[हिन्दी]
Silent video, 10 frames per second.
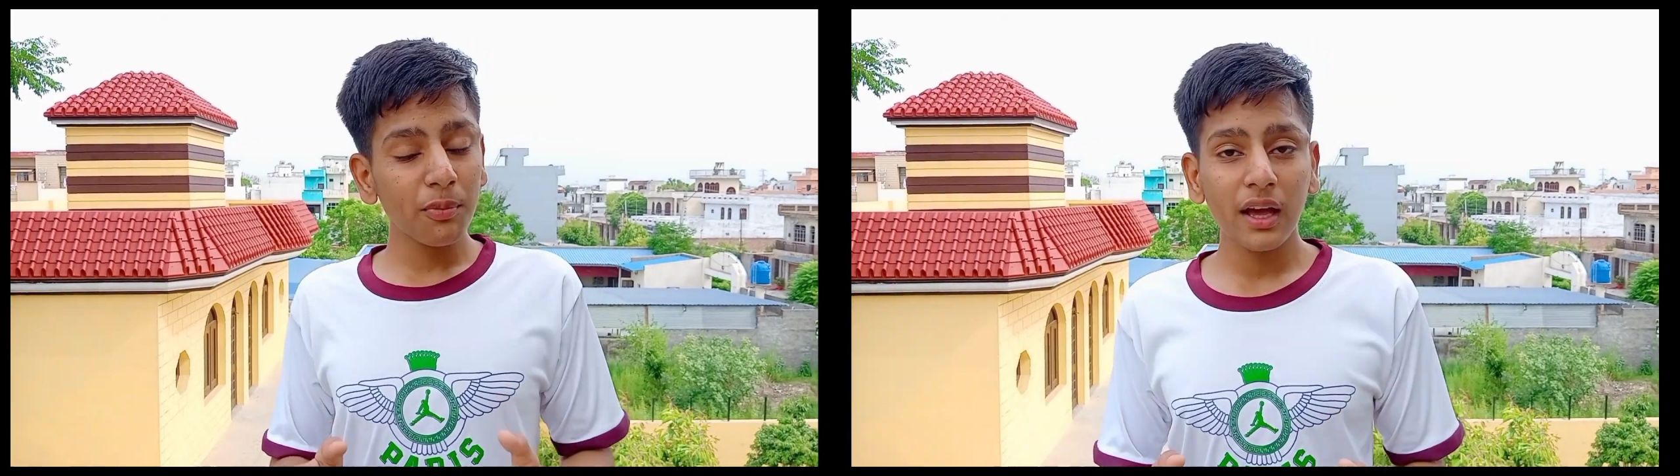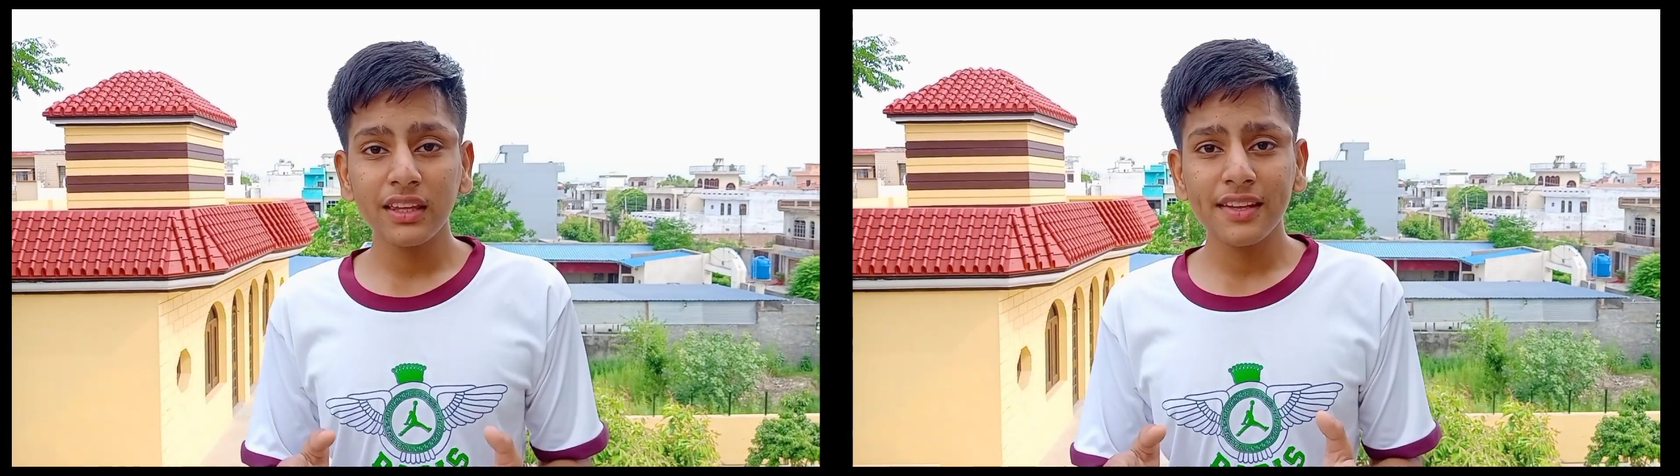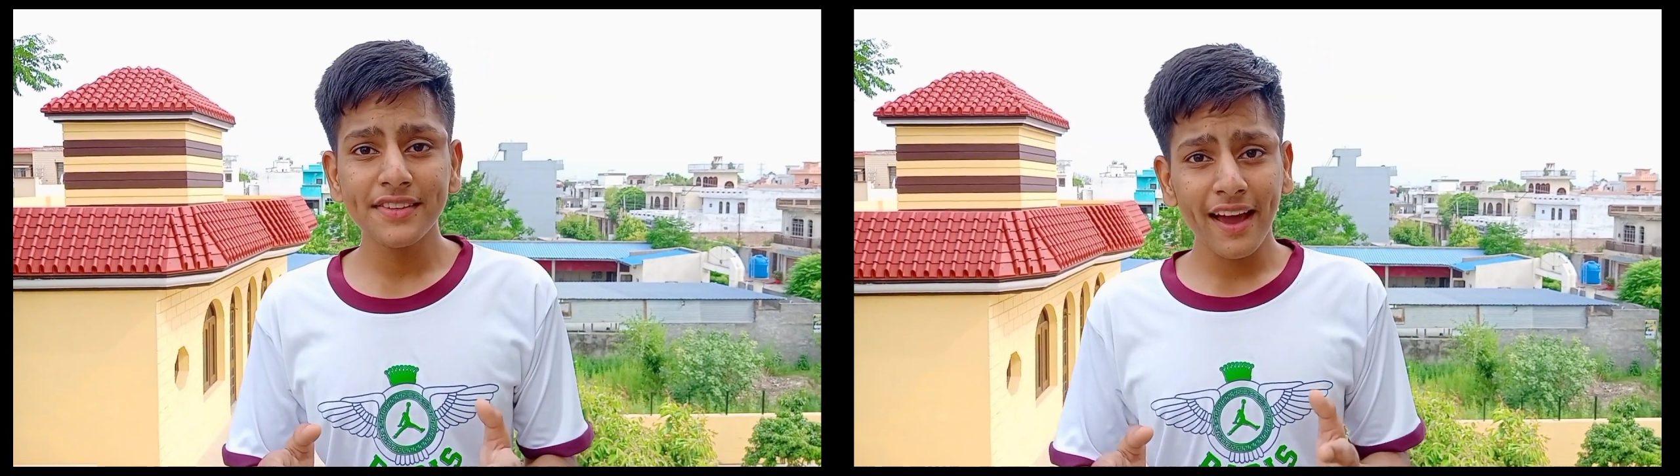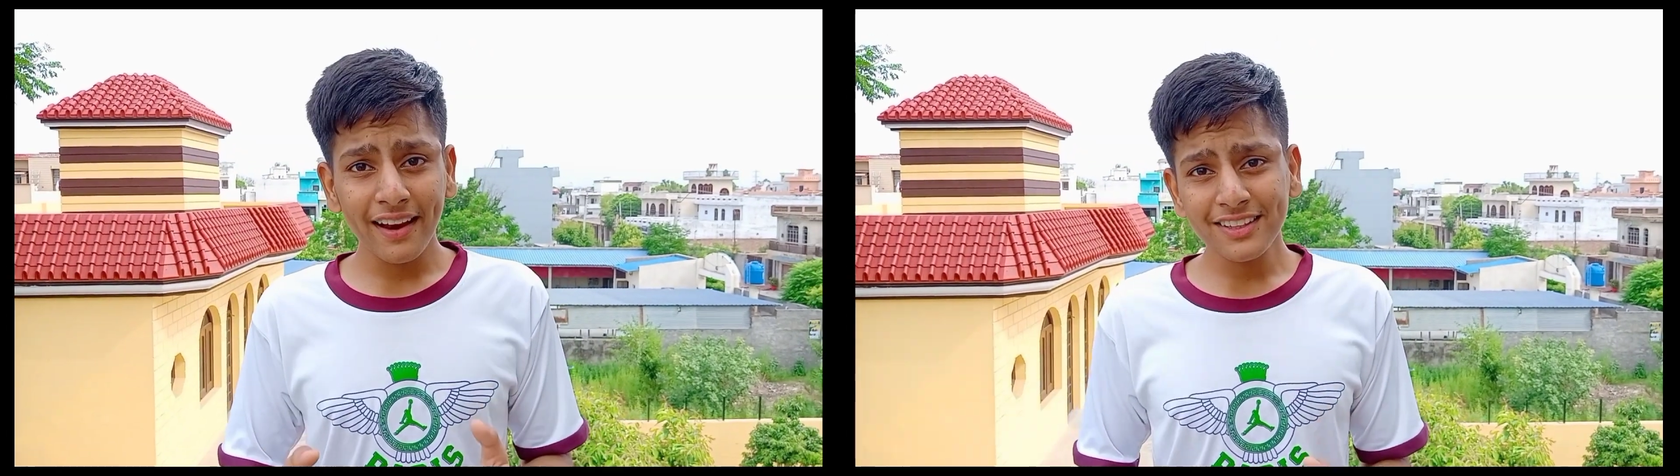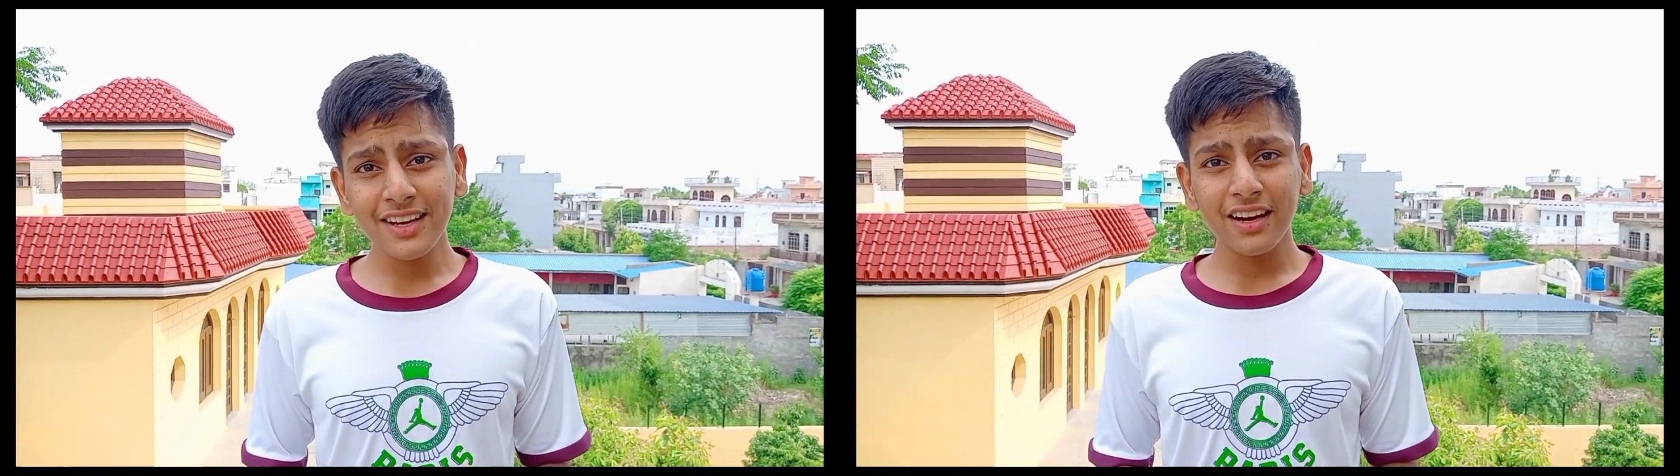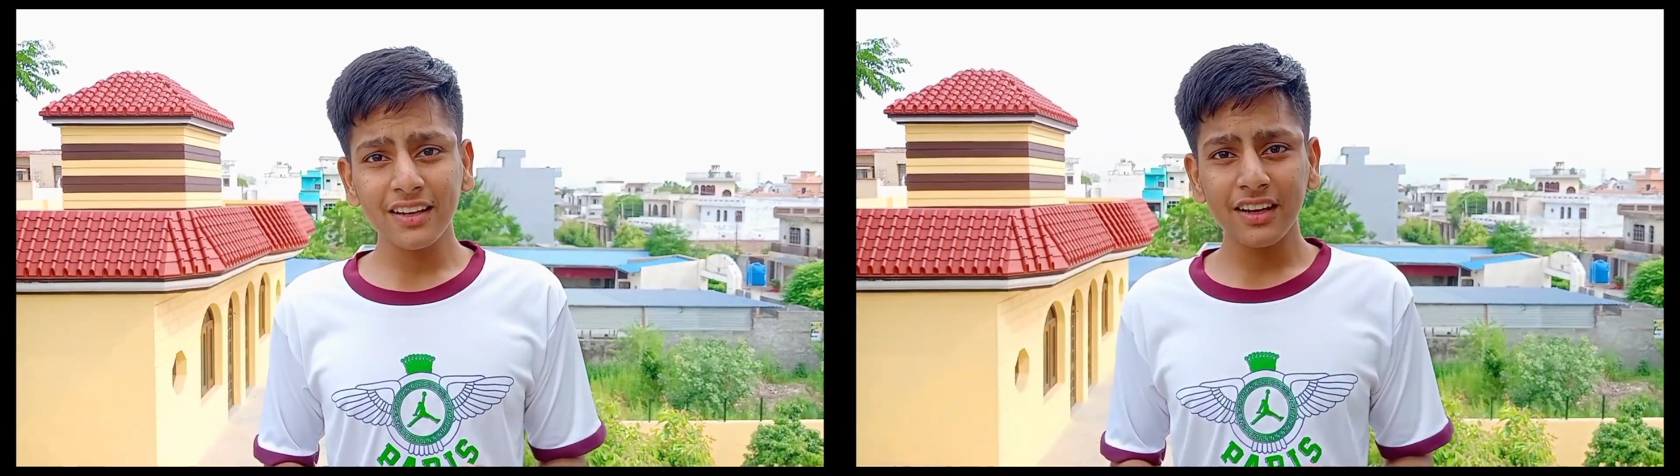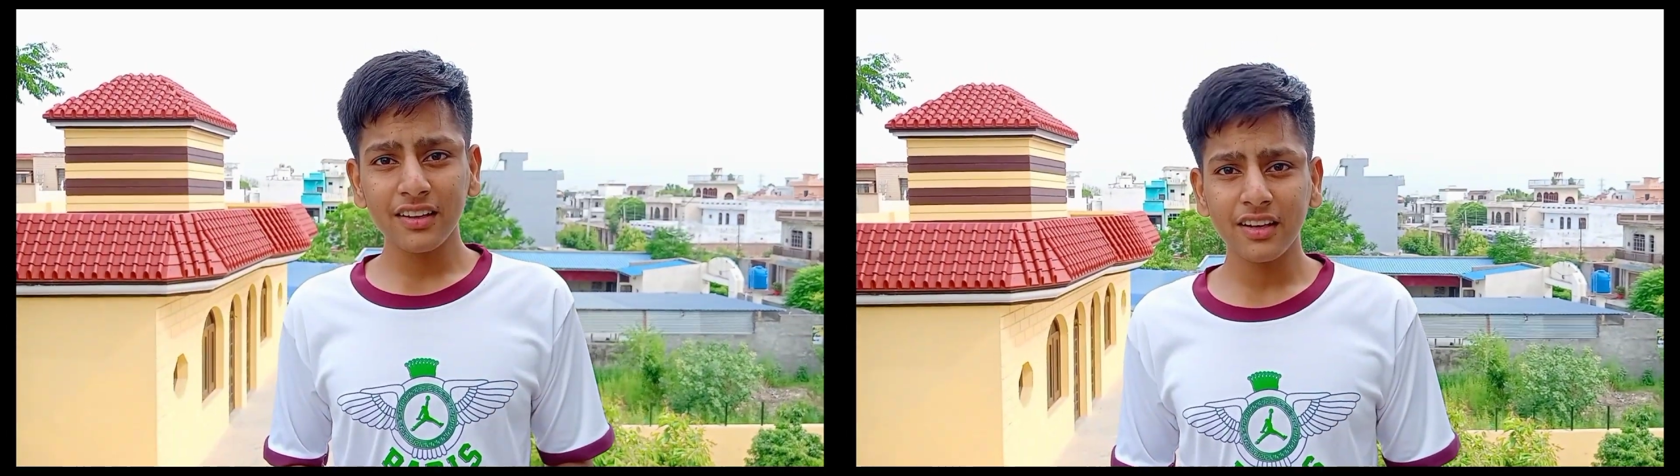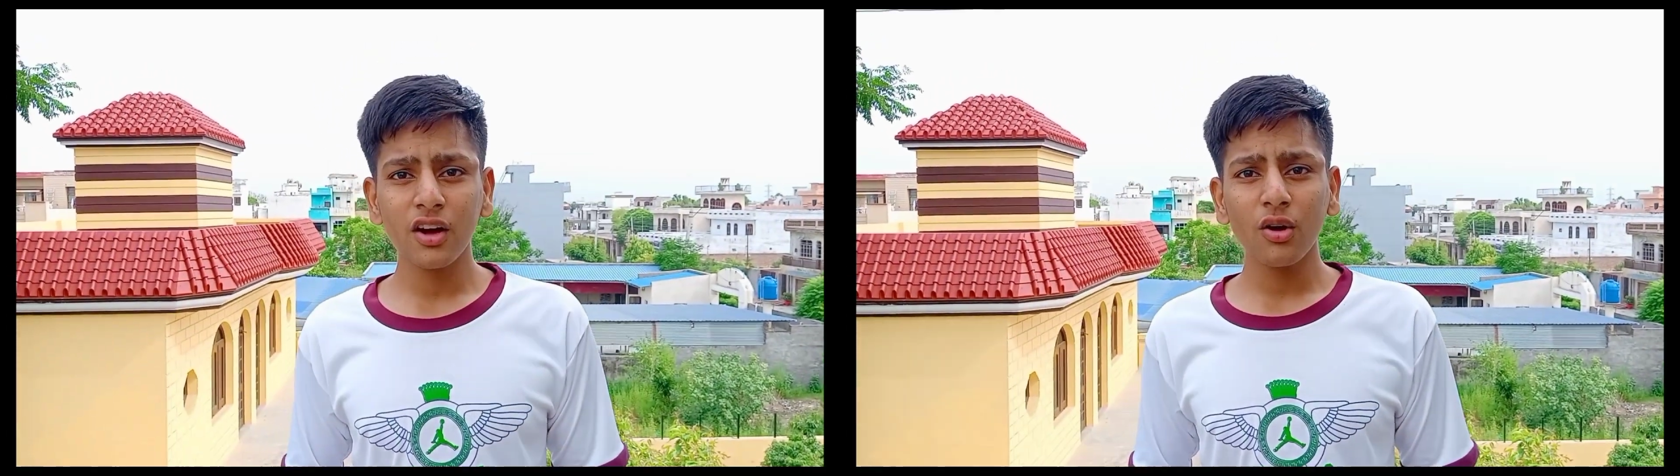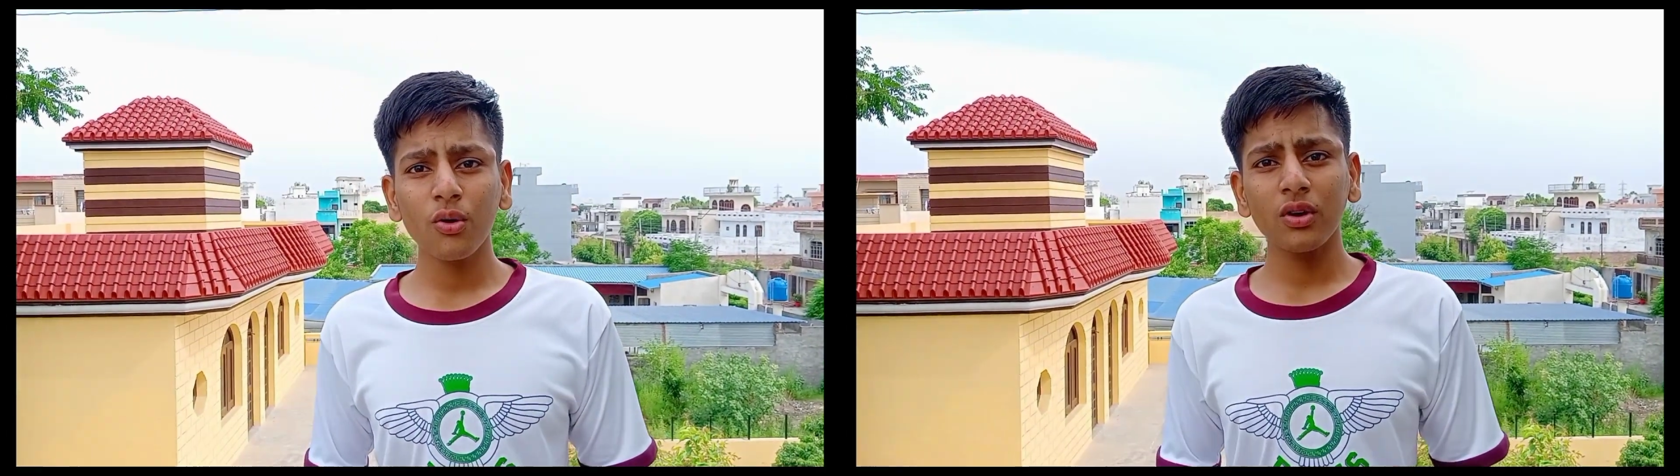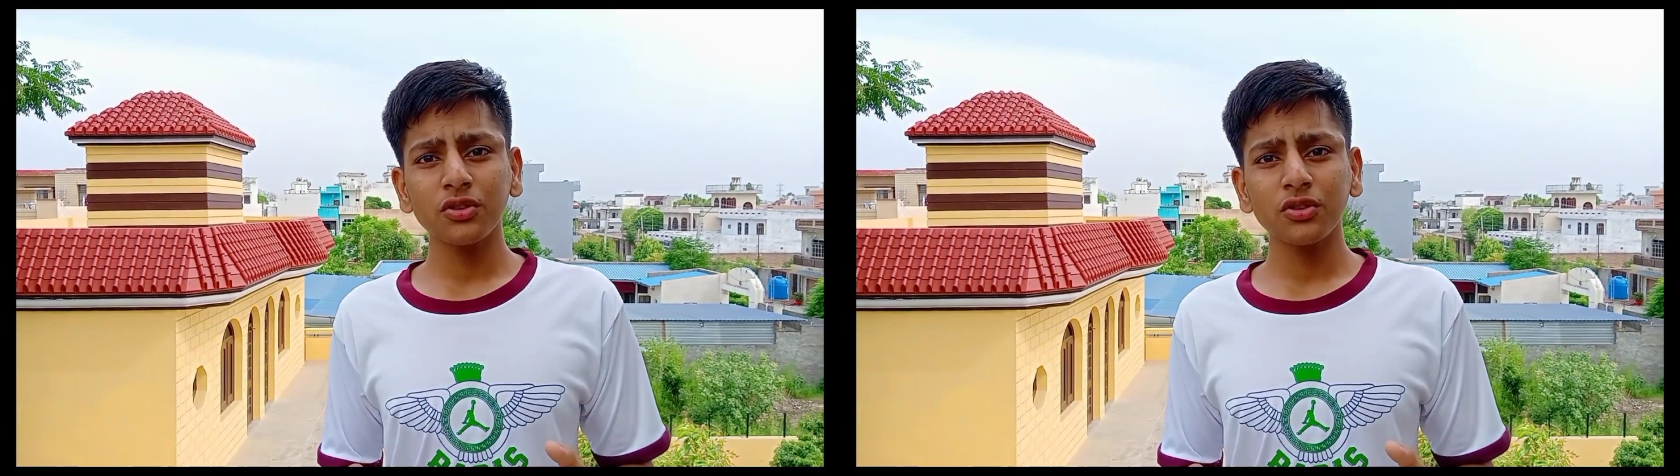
कि भाई ये चैनल स्टार्ट करना